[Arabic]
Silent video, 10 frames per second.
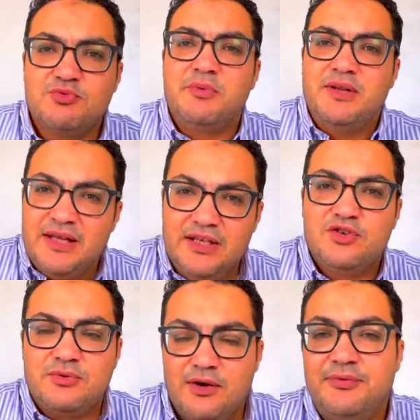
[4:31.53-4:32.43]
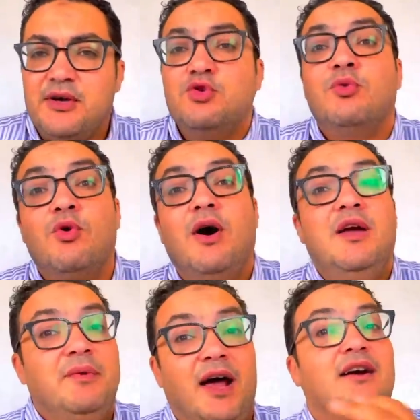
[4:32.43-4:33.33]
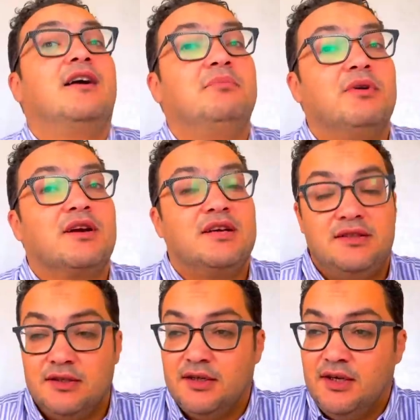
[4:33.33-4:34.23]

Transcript: ما بيلاقيش بتاع فيوم هو هيعمل حاجه جباره جدا